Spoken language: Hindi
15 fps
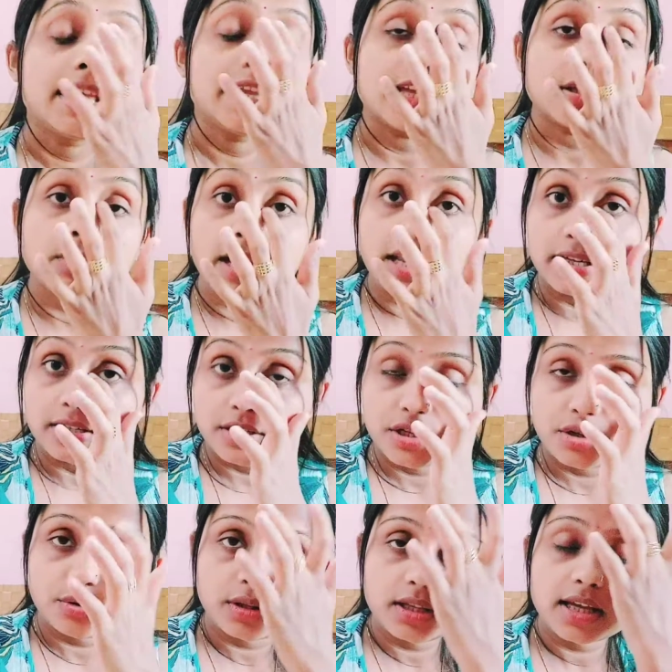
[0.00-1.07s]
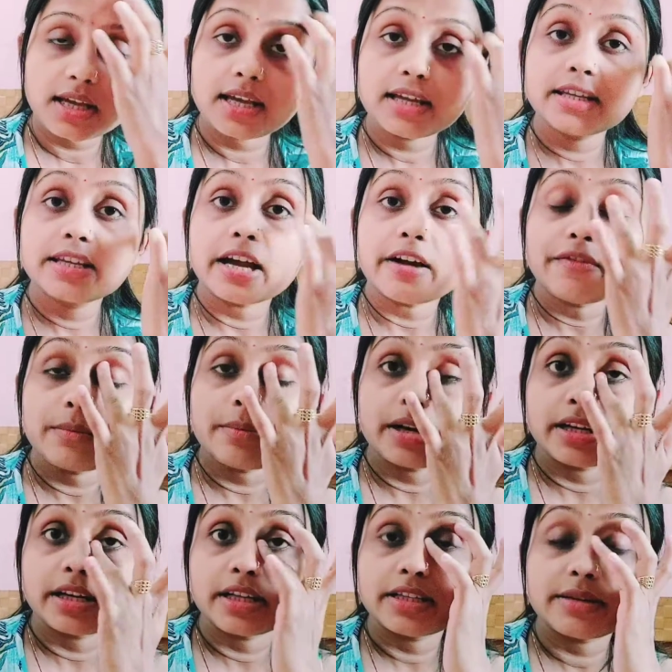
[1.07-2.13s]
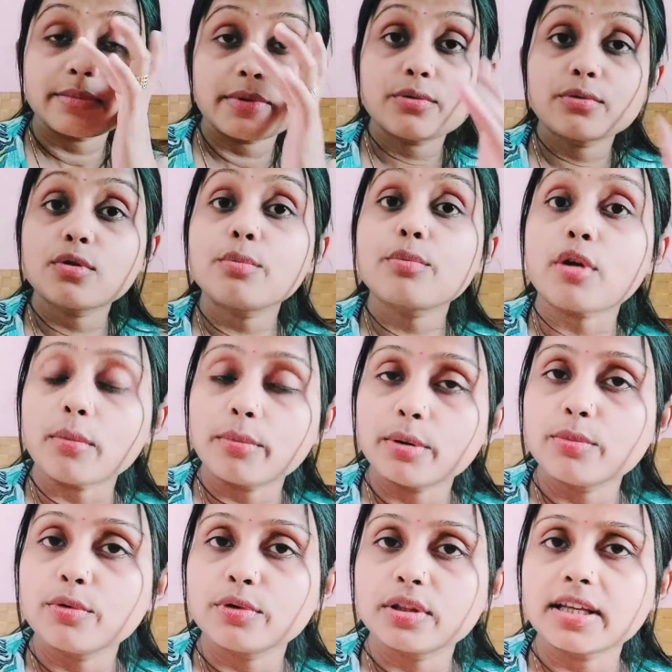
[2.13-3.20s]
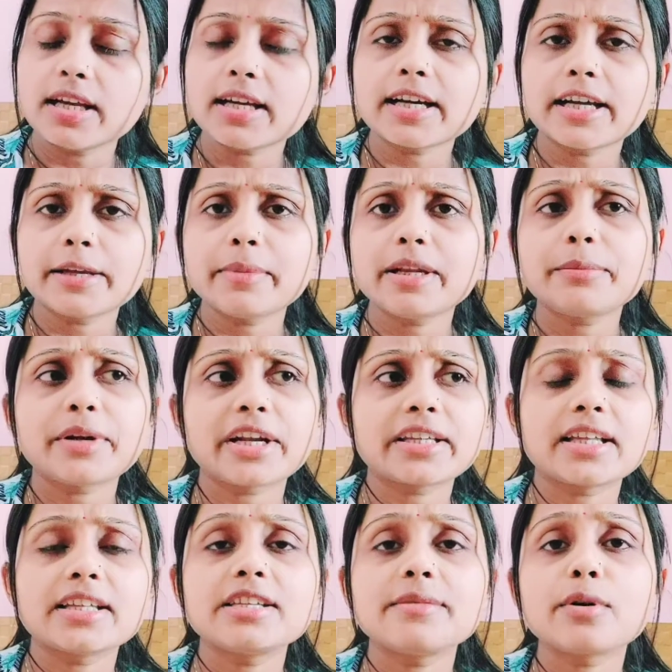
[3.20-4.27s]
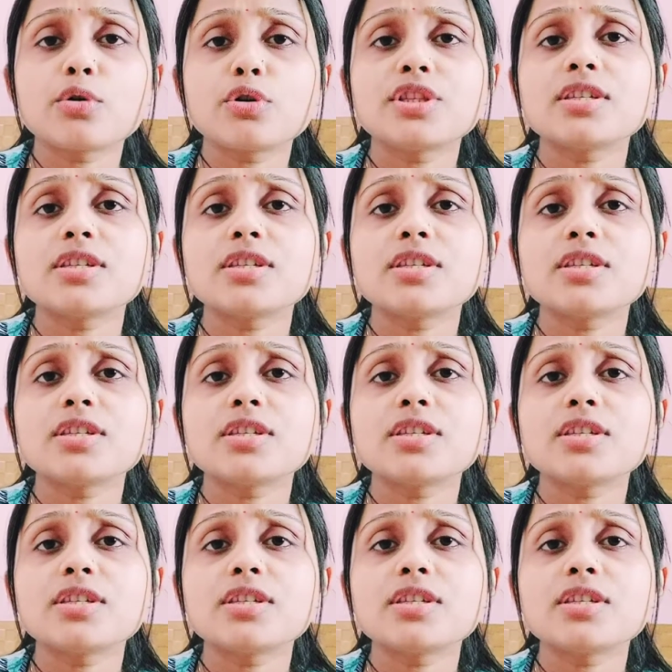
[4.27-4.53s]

या तो एलर्जी होती है या फिर प्रेगनेंसी में उनको प्रॉब्लम होती है कई बार प्रेगनेंसी में कोई